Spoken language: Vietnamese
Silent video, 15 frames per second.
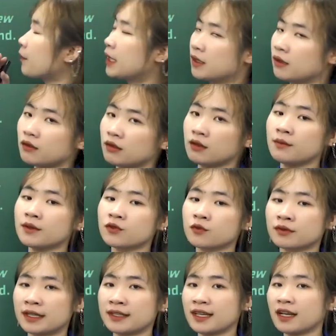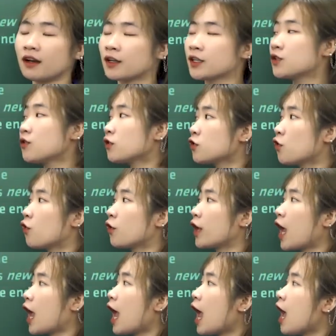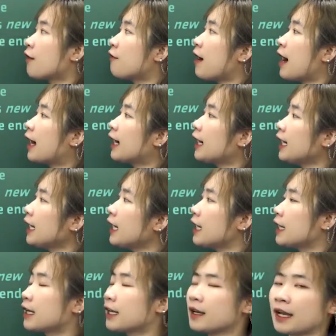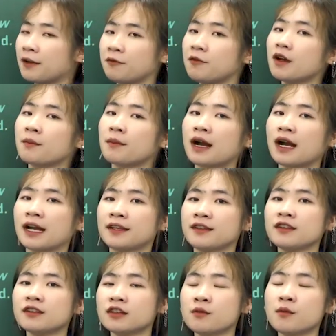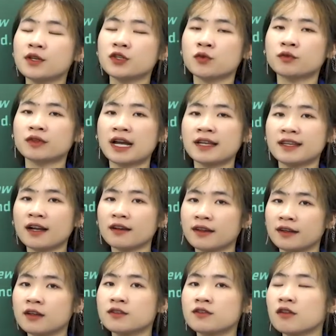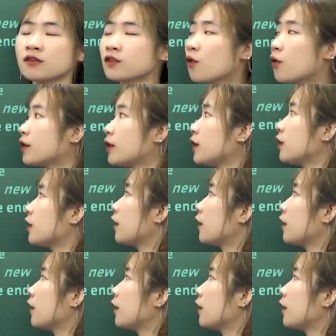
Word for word: đến những thứ mà chúng ta nhắc ở trước rồi và khi cái việc mà cái những thứ mà chúng ta nhắc đến ở trước rồi thì